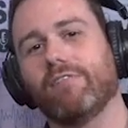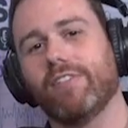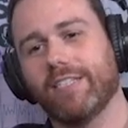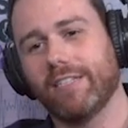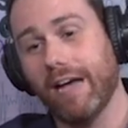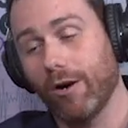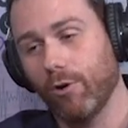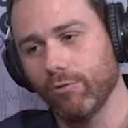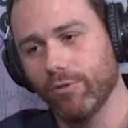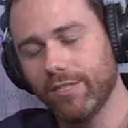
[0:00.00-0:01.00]
ver se a
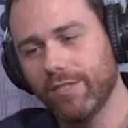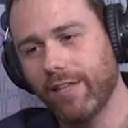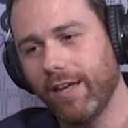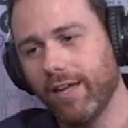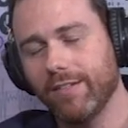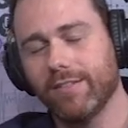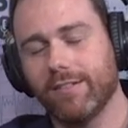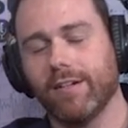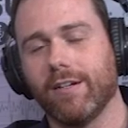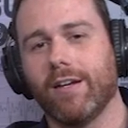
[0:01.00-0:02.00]

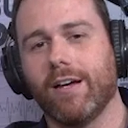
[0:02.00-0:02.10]
consistência.